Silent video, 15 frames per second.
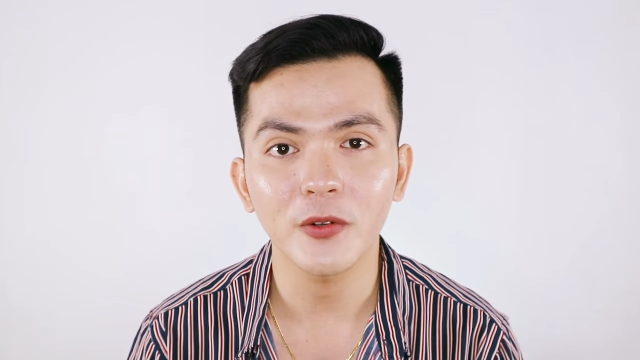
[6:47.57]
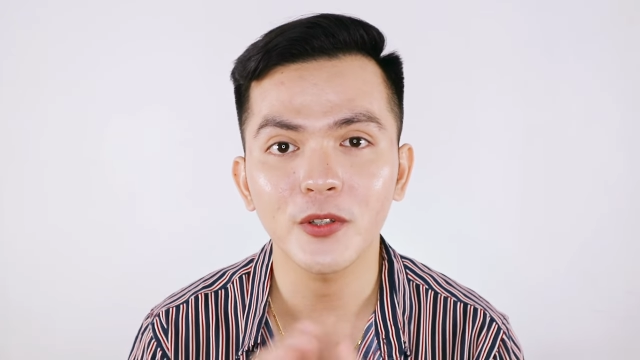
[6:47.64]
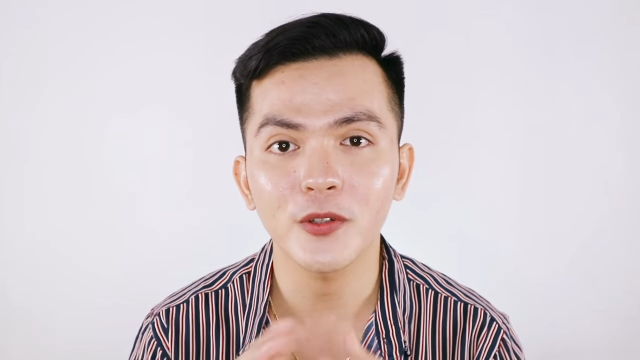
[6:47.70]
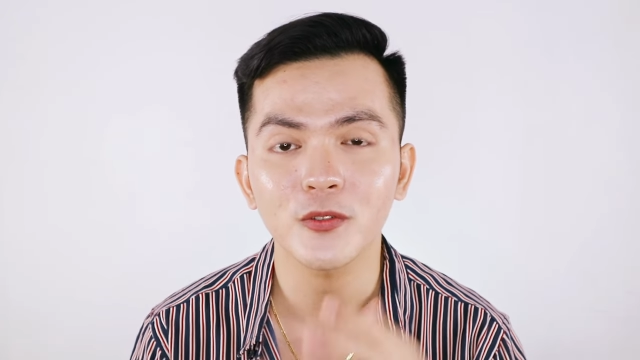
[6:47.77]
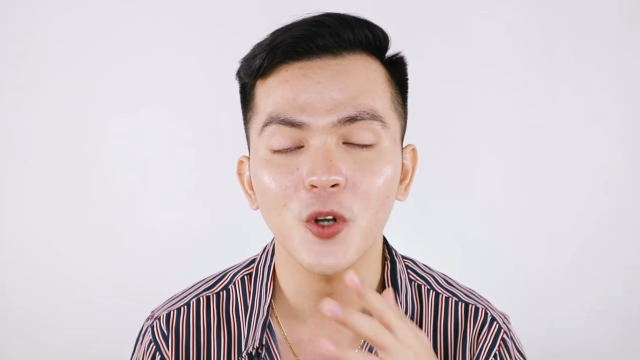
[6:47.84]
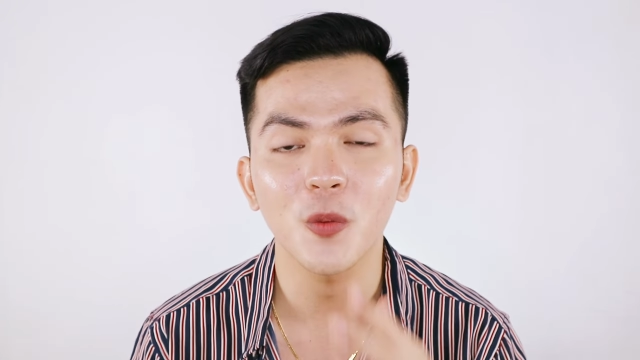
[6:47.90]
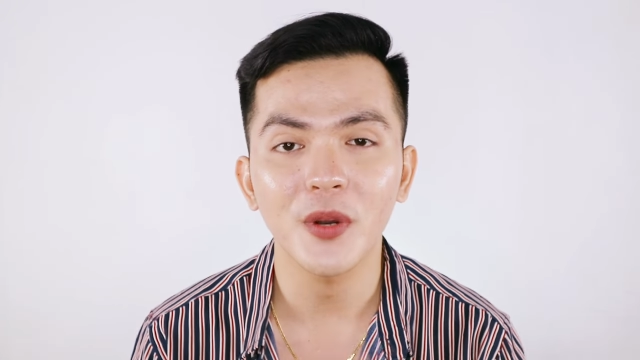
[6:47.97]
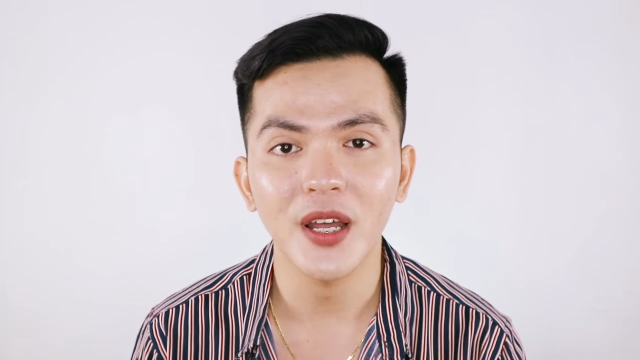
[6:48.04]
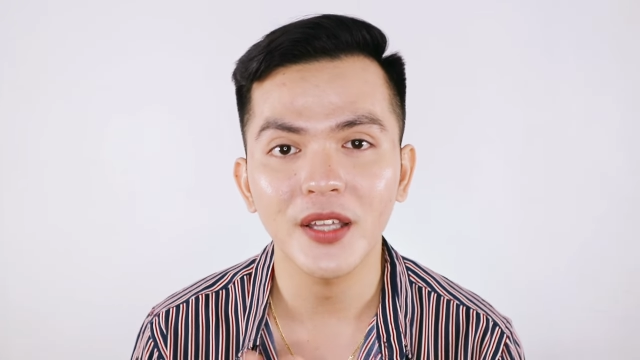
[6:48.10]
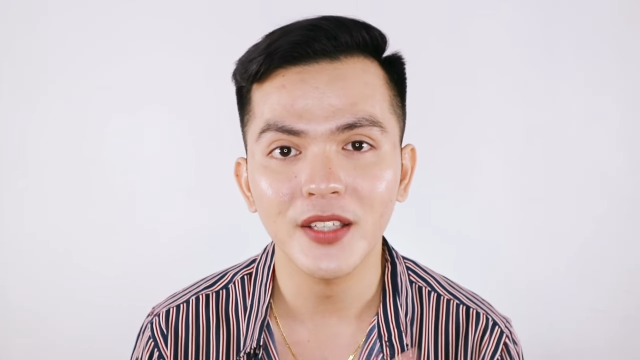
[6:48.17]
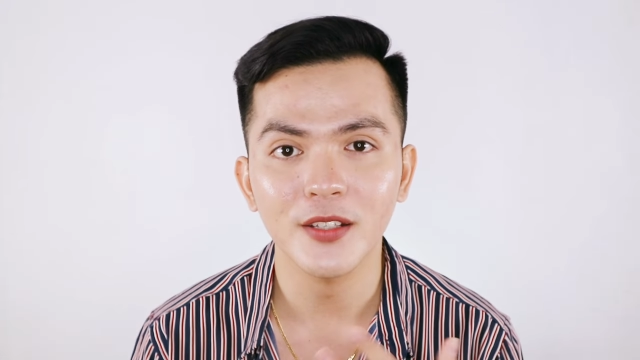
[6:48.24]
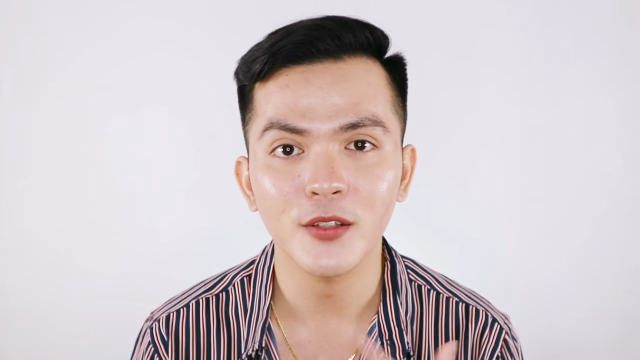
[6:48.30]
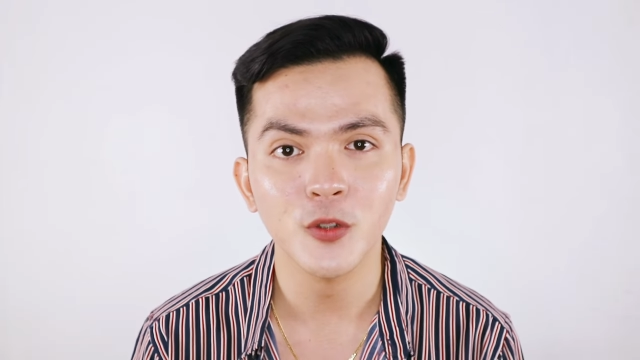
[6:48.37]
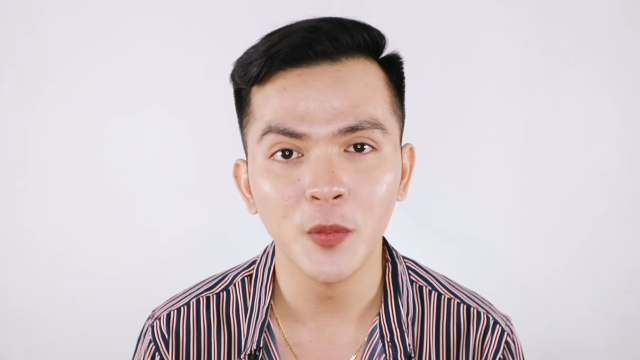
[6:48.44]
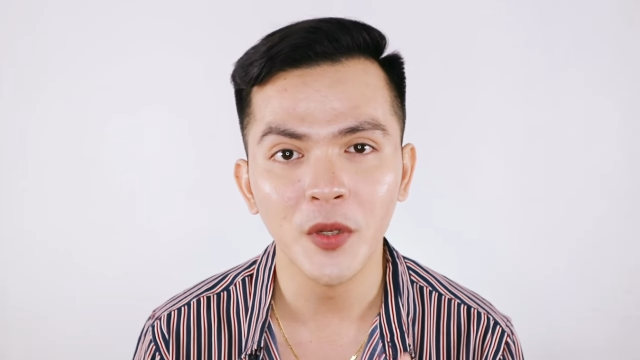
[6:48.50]
kung nasasobrahan
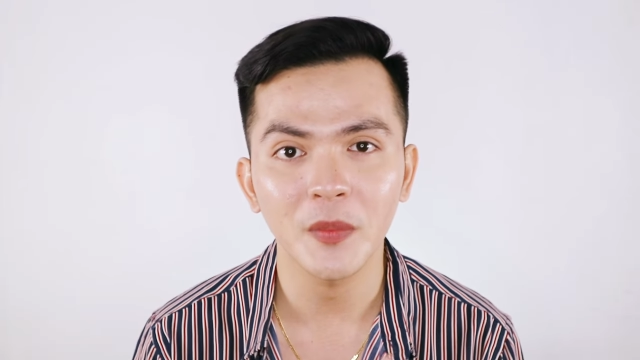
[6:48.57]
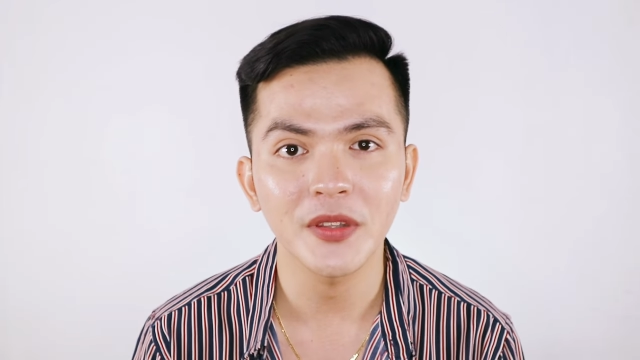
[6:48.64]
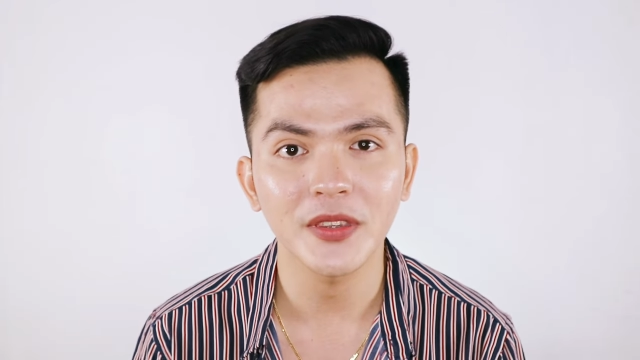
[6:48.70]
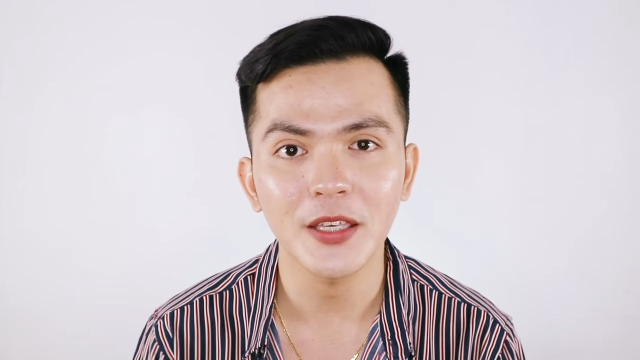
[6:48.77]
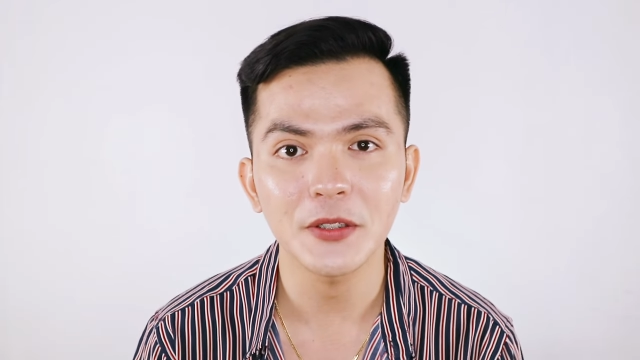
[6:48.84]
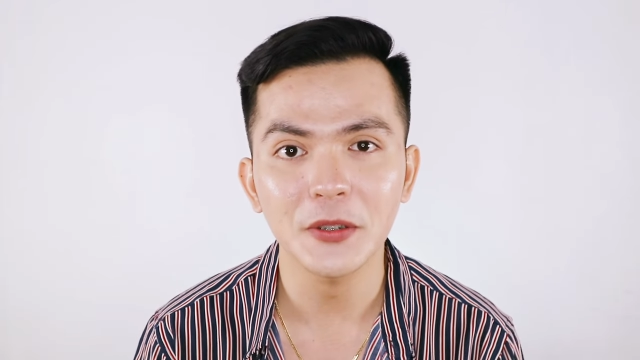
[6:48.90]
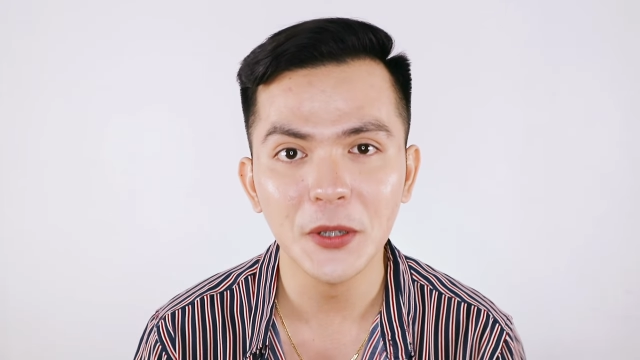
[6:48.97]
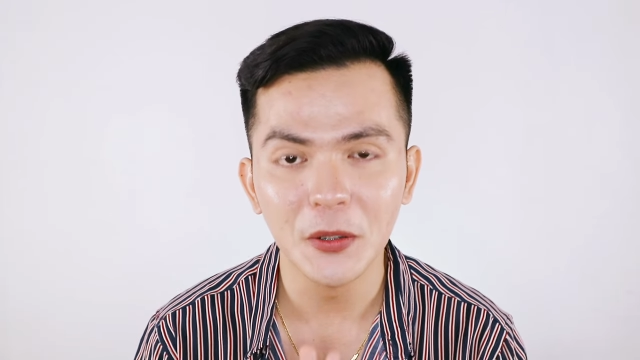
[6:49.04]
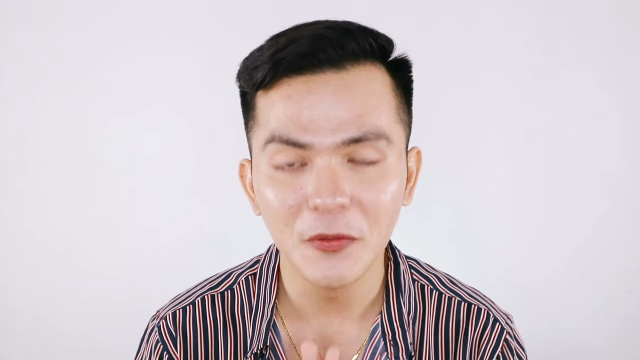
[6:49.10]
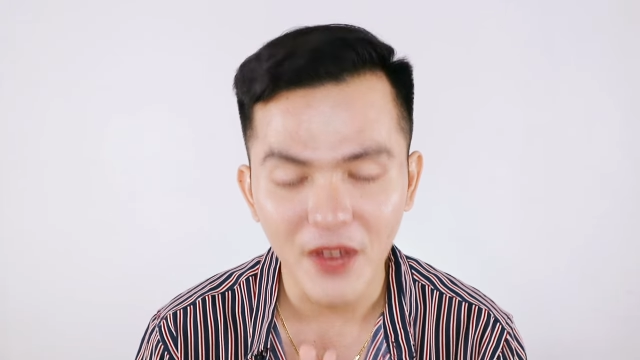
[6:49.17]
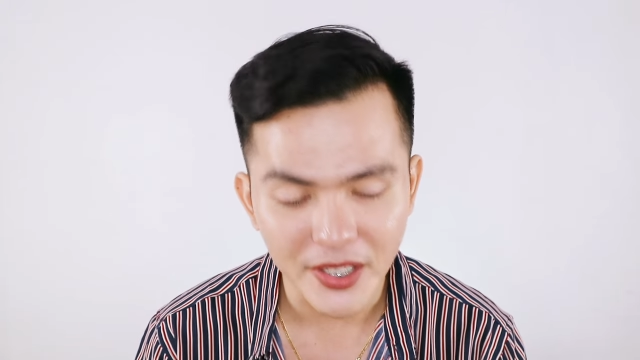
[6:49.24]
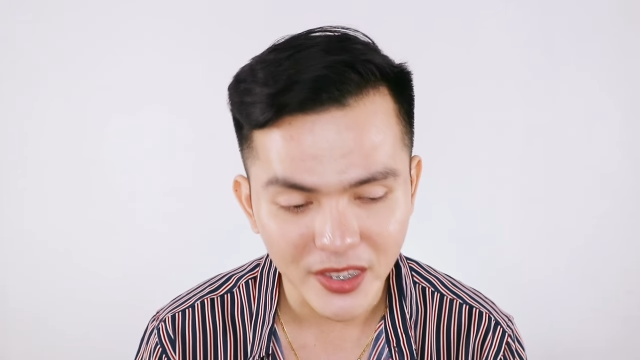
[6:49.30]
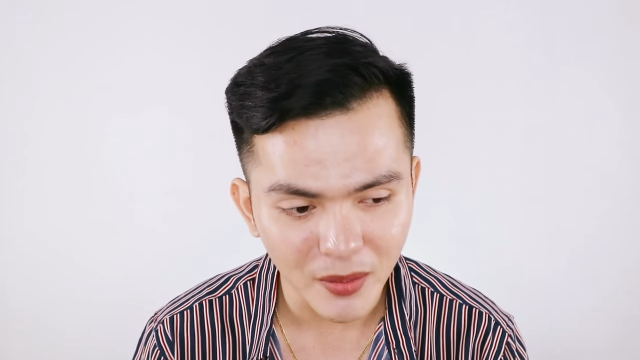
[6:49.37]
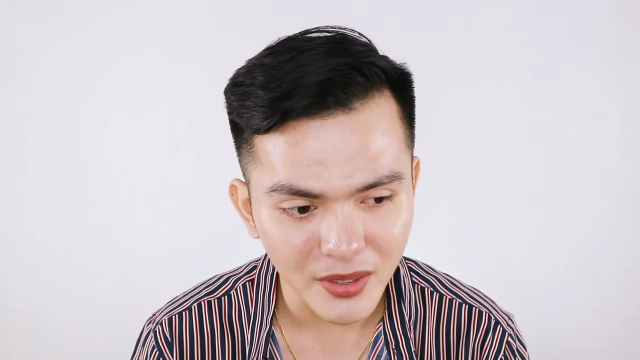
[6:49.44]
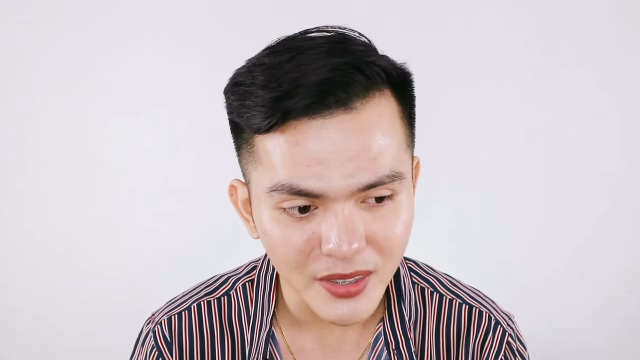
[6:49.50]
ka sa supplementation ng
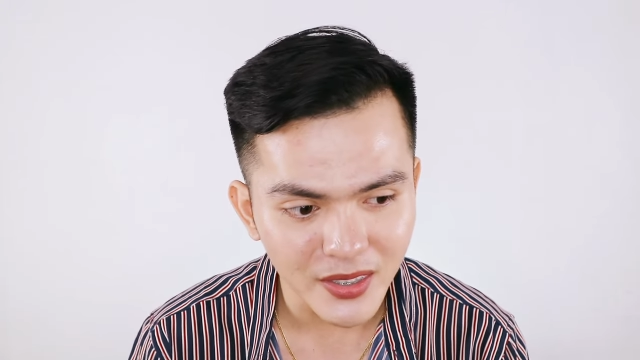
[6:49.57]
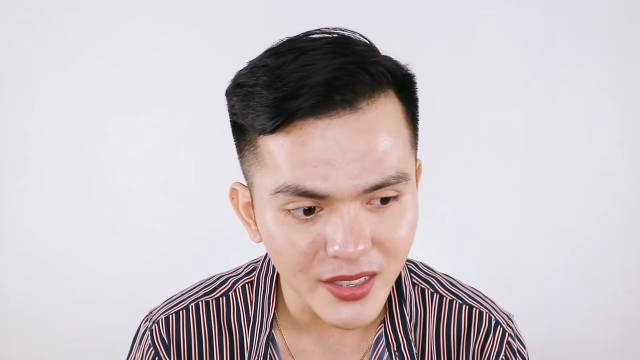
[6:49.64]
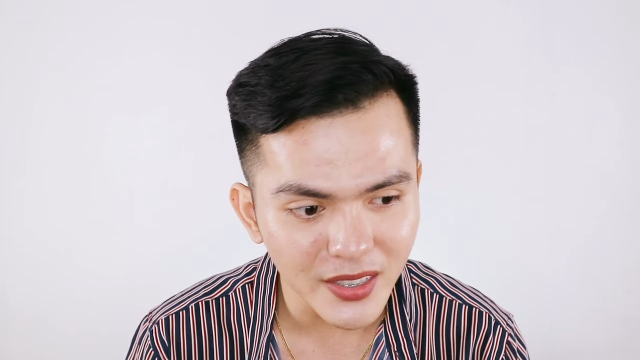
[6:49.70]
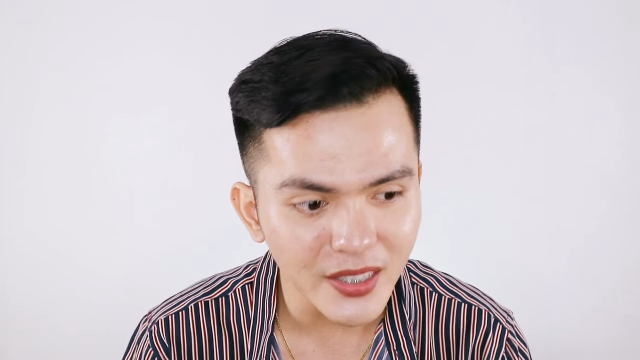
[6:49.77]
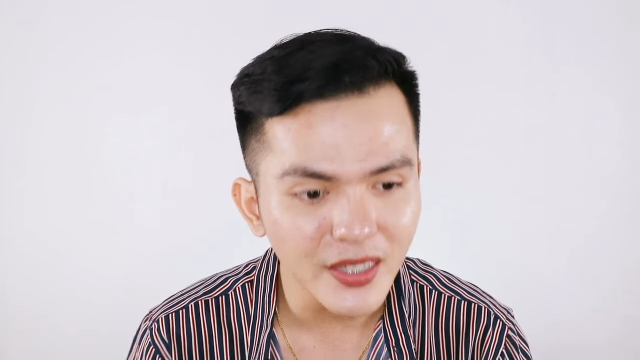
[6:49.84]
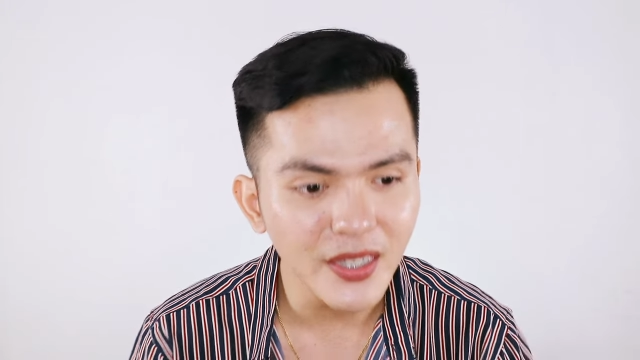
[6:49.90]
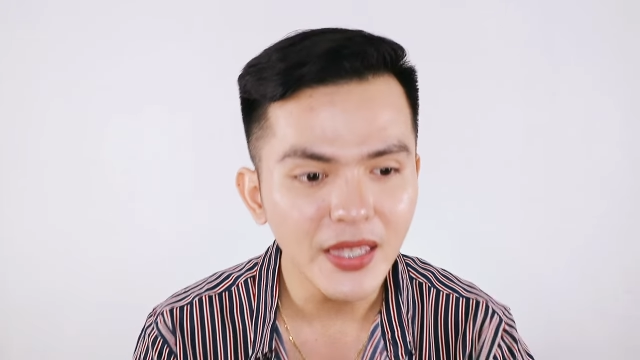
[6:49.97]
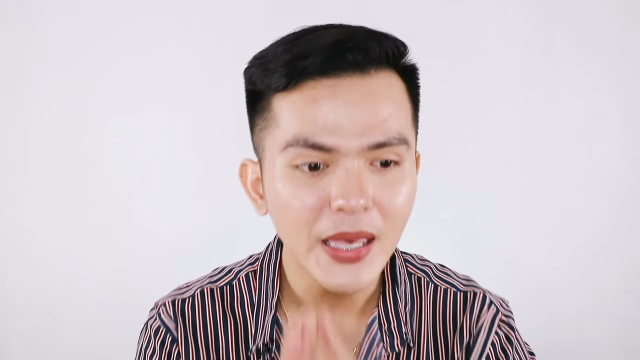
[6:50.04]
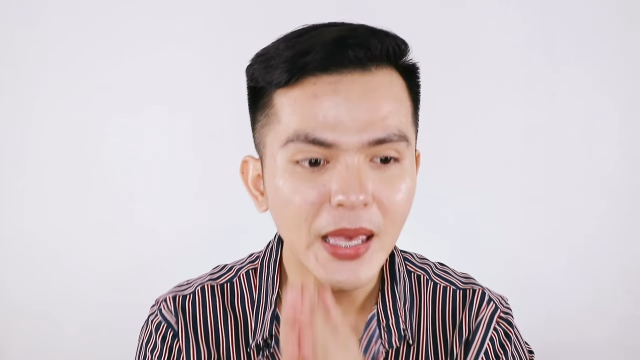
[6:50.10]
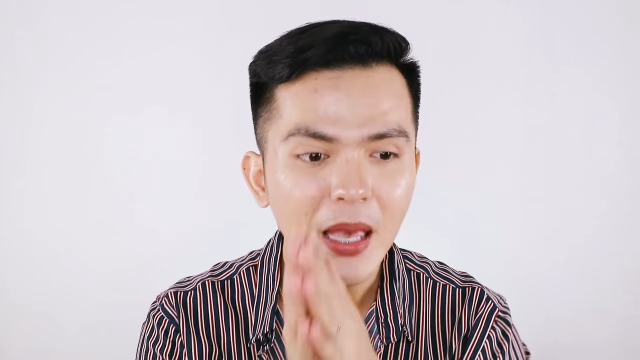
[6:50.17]
vitamin E,